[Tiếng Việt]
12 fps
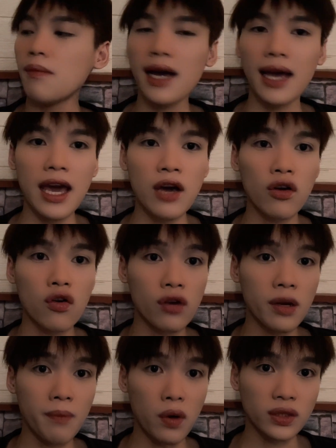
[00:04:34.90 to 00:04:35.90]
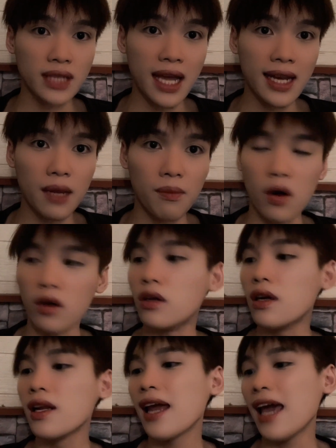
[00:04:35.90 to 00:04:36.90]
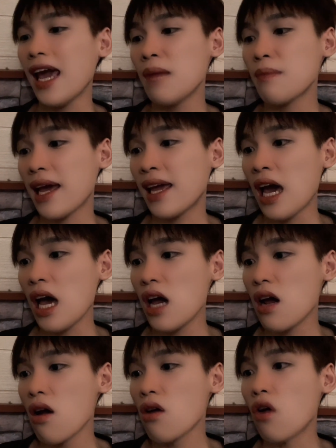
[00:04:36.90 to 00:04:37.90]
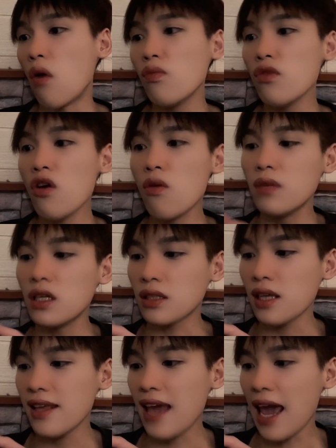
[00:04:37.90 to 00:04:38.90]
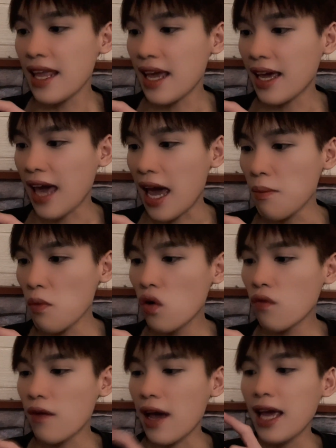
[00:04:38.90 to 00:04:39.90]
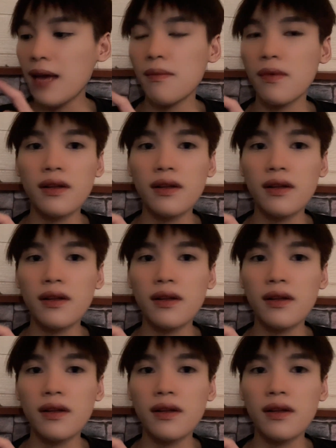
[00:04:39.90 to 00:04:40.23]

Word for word: mắt Eucerin màu xanh này mọi người thì em này á cũng dùng được cho da dạy cả luôn và em